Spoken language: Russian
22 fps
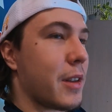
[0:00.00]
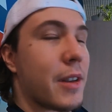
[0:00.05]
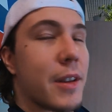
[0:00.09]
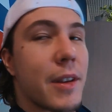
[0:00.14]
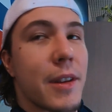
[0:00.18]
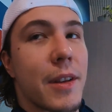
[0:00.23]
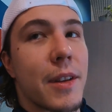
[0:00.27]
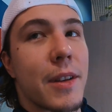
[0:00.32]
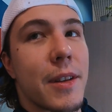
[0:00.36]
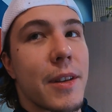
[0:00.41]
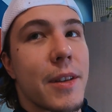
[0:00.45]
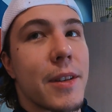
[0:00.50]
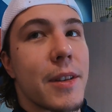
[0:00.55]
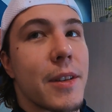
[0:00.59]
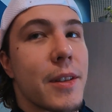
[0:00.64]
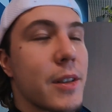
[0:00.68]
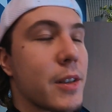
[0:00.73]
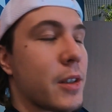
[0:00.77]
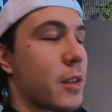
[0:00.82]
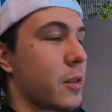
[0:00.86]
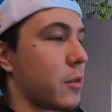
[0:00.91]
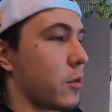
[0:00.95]
поздравляли?
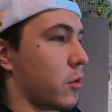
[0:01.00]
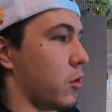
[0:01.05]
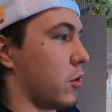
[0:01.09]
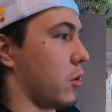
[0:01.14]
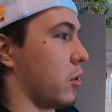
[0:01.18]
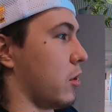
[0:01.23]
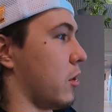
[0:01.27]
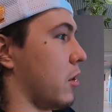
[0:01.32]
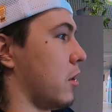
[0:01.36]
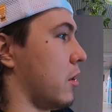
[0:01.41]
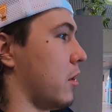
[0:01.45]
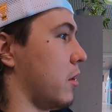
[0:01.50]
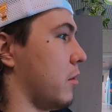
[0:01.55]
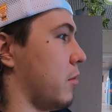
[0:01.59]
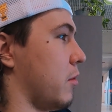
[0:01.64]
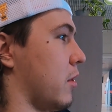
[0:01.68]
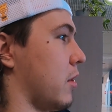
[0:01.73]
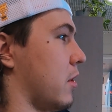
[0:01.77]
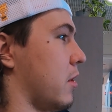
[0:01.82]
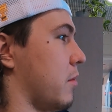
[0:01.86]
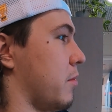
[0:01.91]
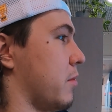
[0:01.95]
Да,
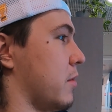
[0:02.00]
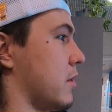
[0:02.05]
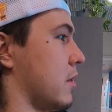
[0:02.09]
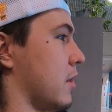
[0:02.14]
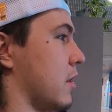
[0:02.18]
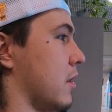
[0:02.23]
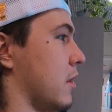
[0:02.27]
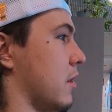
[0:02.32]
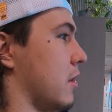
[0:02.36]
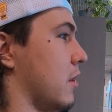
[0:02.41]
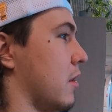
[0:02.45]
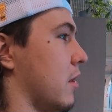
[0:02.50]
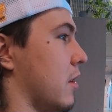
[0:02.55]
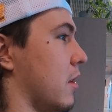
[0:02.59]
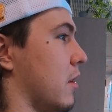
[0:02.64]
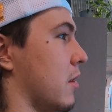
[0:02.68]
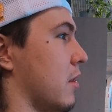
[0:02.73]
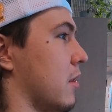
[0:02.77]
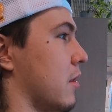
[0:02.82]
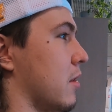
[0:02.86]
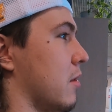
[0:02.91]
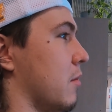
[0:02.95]
ребята писали, да,